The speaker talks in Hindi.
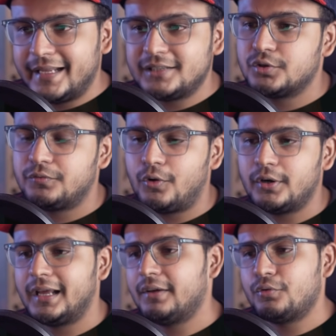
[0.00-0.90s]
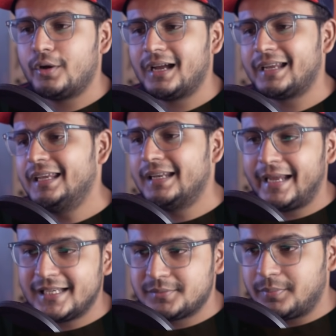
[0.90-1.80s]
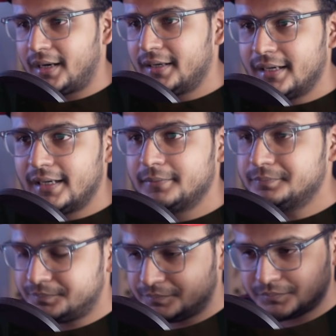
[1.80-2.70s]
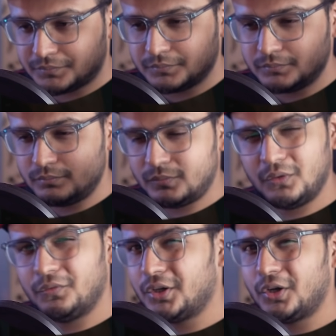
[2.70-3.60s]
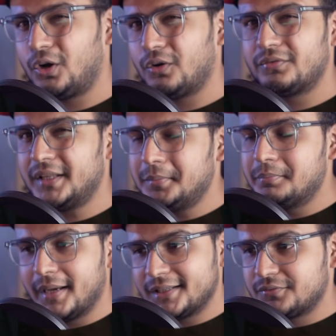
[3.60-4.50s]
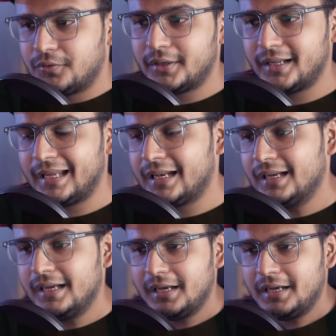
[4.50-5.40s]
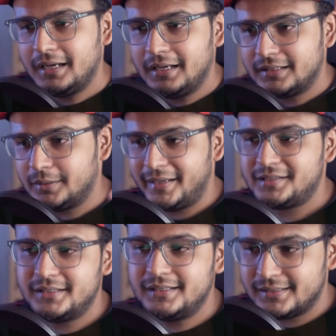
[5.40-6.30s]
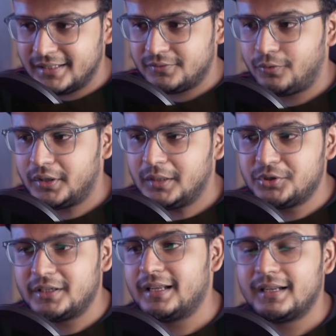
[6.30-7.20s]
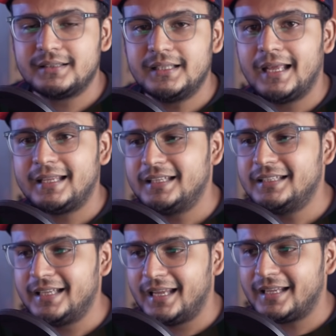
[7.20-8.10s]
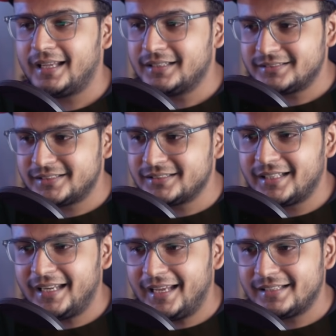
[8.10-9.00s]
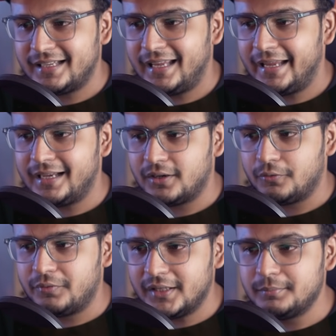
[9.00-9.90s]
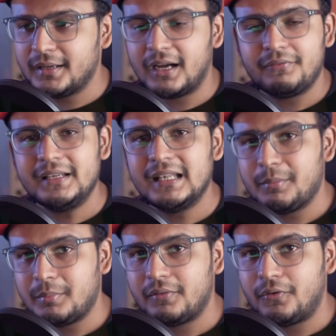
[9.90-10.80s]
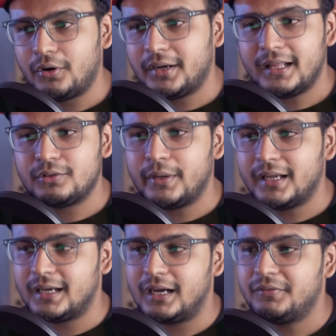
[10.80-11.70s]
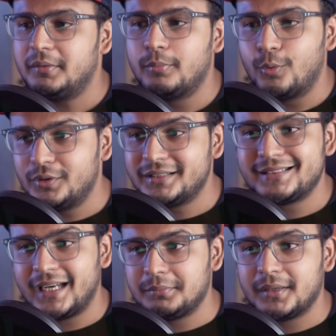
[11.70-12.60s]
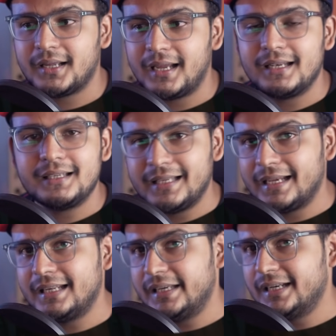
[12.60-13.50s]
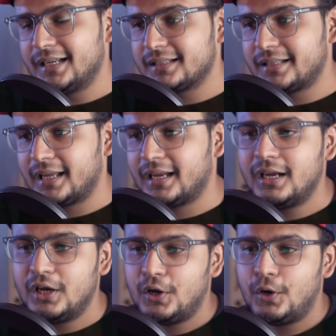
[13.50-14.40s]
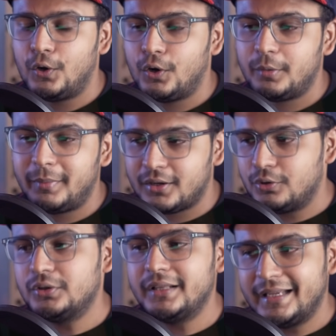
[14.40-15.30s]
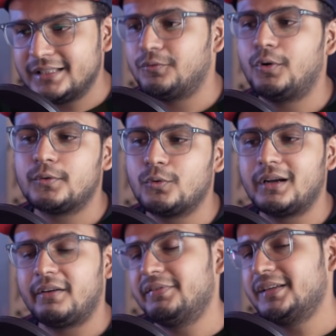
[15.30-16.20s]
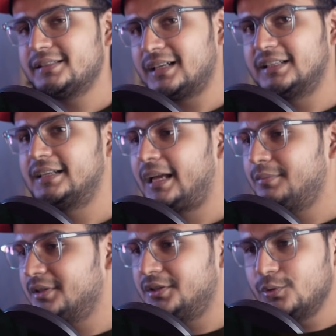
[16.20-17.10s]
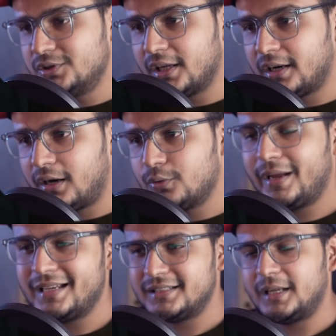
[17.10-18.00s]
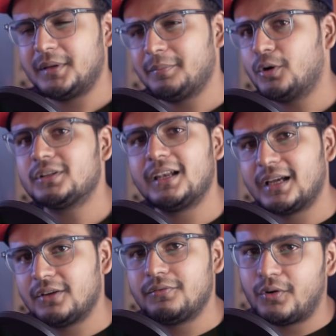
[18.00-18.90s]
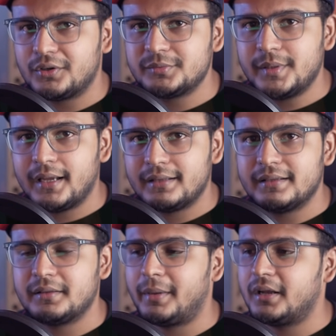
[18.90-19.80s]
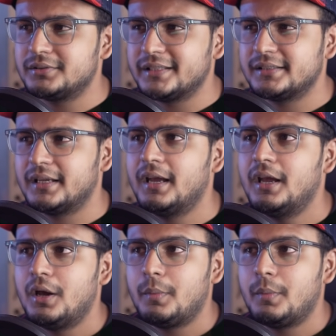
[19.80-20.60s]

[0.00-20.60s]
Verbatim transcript: नेक्स्ट जो फॉन्ट है वो है अकीरा एक्सपांडेड वन ऑफ द बेस्ट फॉन्ट अगेन द बेस्ट चीज़ इस फॉन्ट की मुझे ये लगती है कि ये जिस तरीके से एक विथ uh, में काफ़ी लंबा फॉन्ट है तो एक काफ़ी बोल्ड स्टेटमेंट अगेन ये क्रिएट करता है और मैं खुद इस फॉन्ट को काफ़ी ज़्यादा टाइम से यूज़ कर रहा हूँ ऐसे टाइप के बहुत अलग अलग फॉन्ट्स भी है जैसे मैं जैसे